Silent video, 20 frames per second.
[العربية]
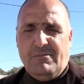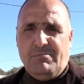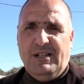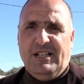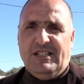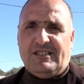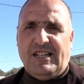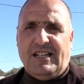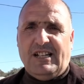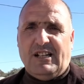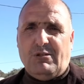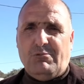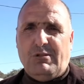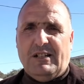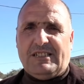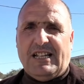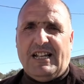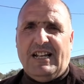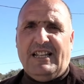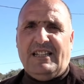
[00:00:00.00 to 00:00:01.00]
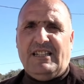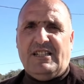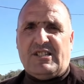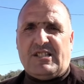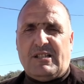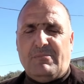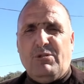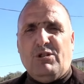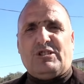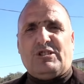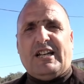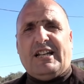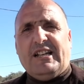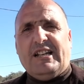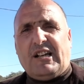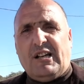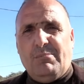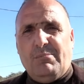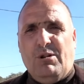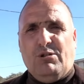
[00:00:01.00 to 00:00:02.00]
باللي الطريق الوطني يسميه
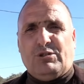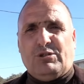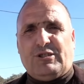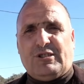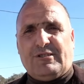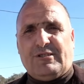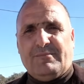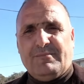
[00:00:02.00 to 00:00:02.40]
طريق الموت